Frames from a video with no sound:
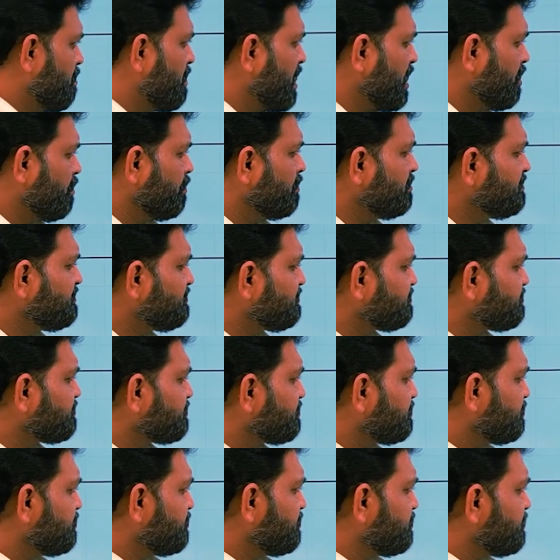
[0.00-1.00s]
మనం
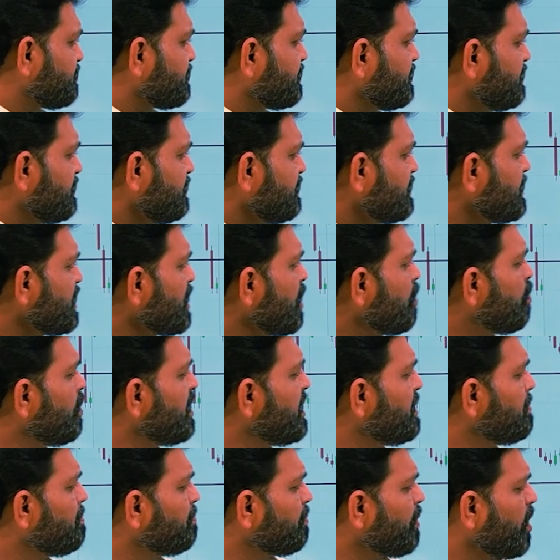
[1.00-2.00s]

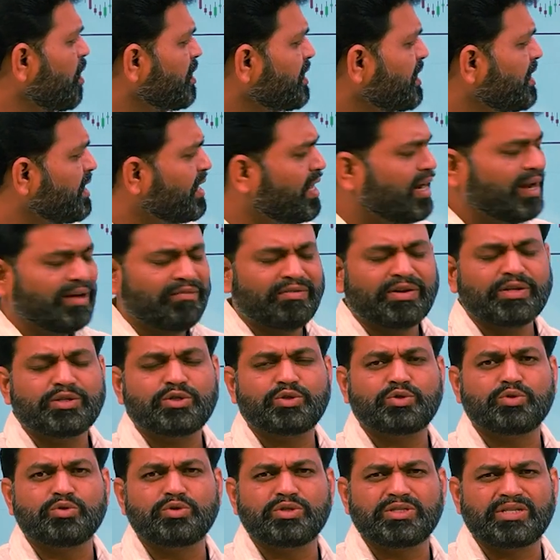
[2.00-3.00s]
కొన్ని ఇంపార్టెంట్
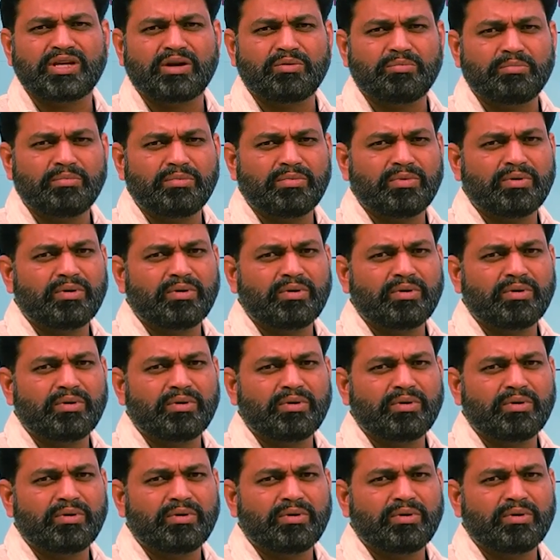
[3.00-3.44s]
లెవెల్స్ చూసాం